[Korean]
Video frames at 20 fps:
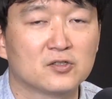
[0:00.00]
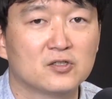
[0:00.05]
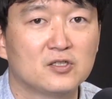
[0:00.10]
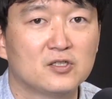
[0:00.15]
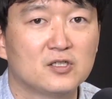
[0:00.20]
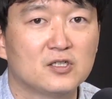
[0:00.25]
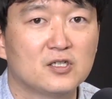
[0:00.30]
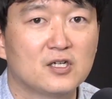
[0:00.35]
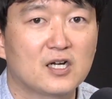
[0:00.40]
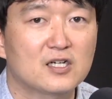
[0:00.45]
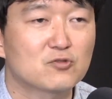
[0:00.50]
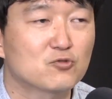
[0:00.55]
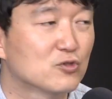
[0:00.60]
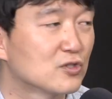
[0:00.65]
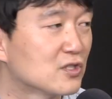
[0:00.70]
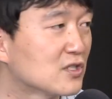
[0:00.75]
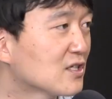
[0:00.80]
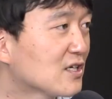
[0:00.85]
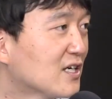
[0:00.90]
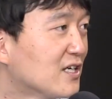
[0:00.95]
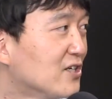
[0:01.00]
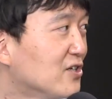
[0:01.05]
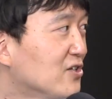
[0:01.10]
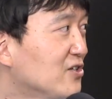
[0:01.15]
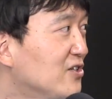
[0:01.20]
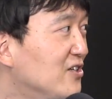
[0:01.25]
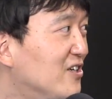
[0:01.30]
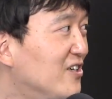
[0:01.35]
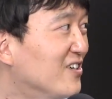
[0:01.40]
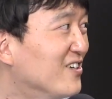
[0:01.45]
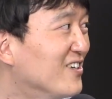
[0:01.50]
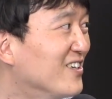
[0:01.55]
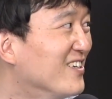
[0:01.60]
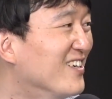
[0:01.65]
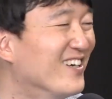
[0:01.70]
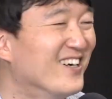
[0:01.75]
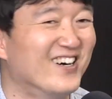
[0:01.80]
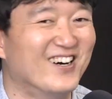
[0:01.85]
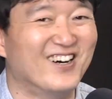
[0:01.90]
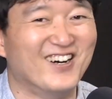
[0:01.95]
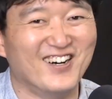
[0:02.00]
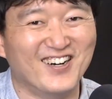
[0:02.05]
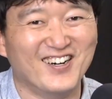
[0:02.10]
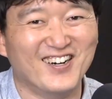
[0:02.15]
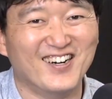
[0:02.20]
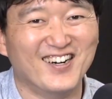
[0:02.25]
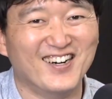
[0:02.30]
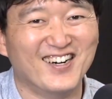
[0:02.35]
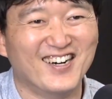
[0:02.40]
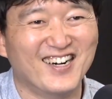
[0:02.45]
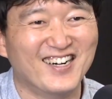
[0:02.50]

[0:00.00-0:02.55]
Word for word: 네. 할 수 있을까요? 할 겁니다.